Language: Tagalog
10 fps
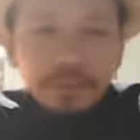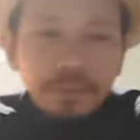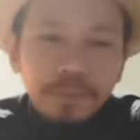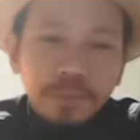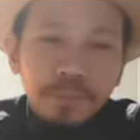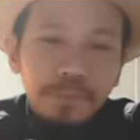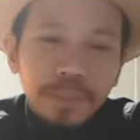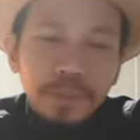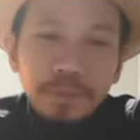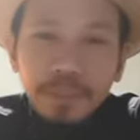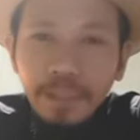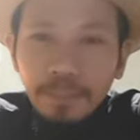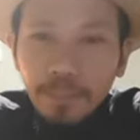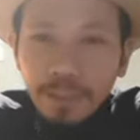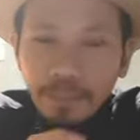ito yung video na
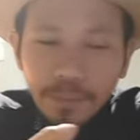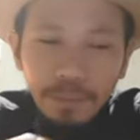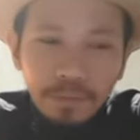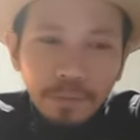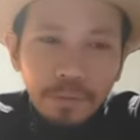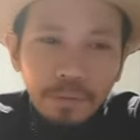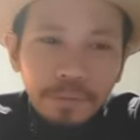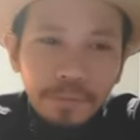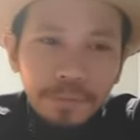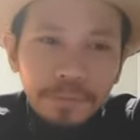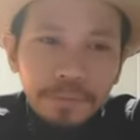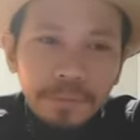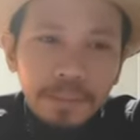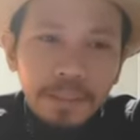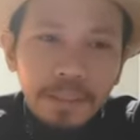pinapanood ko
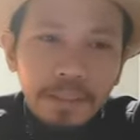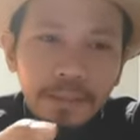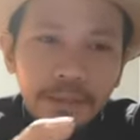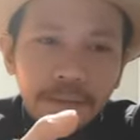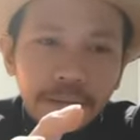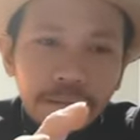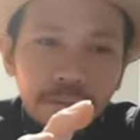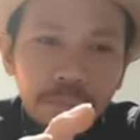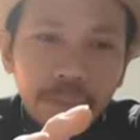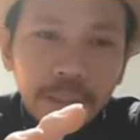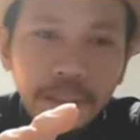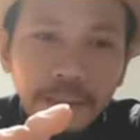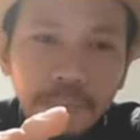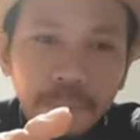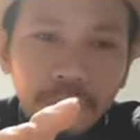na
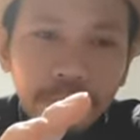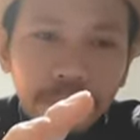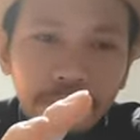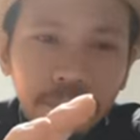kumikita po ako